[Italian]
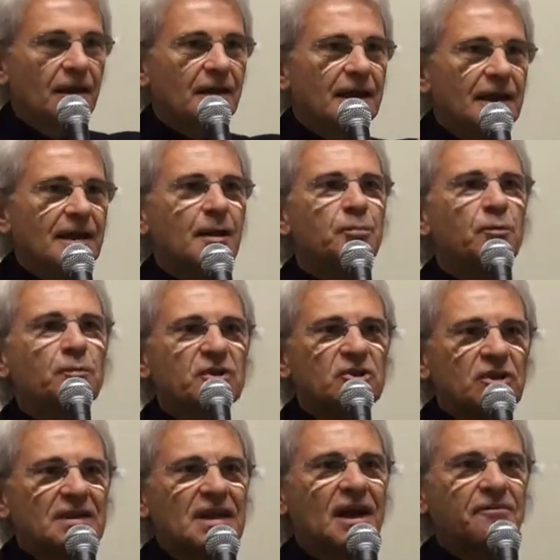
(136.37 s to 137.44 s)
che è la
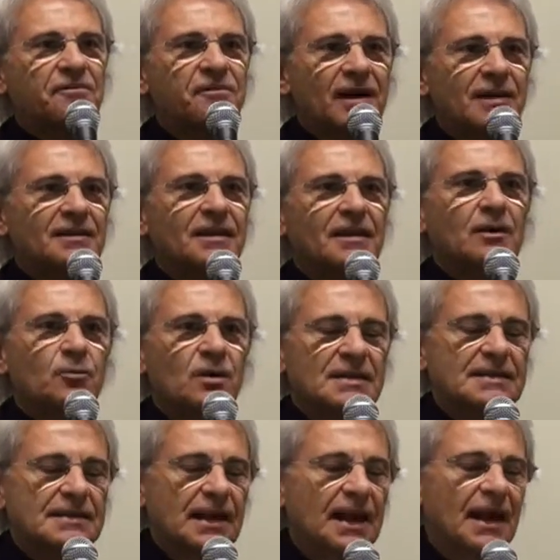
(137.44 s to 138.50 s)
pubblicità fatta da
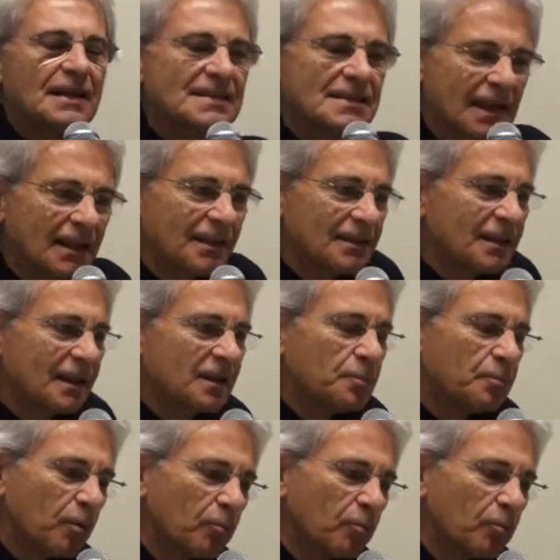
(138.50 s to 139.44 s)
questa azienda di